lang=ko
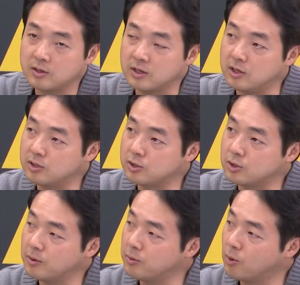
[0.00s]

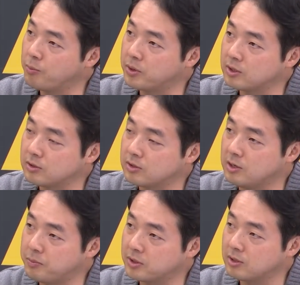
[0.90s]

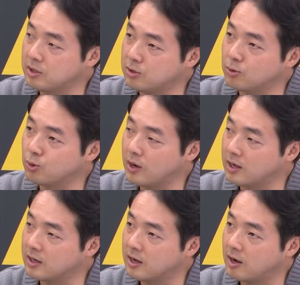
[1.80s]
1.5%, 2% 이 정도가
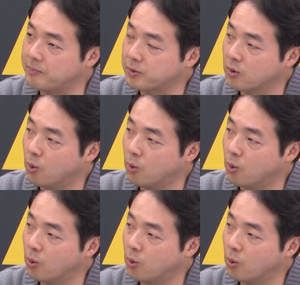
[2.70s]
아니라 네.